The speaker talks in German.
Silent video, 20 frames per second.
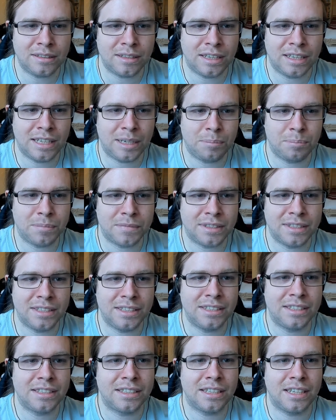Klappt
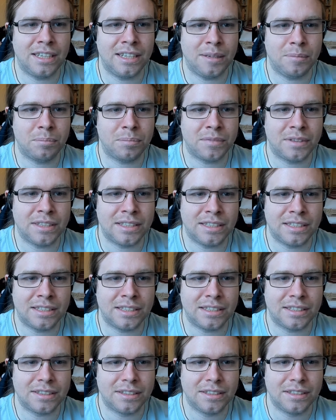nicht, klappt
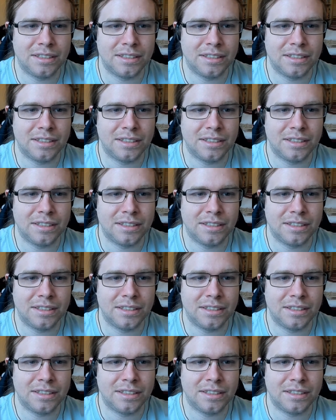nicht.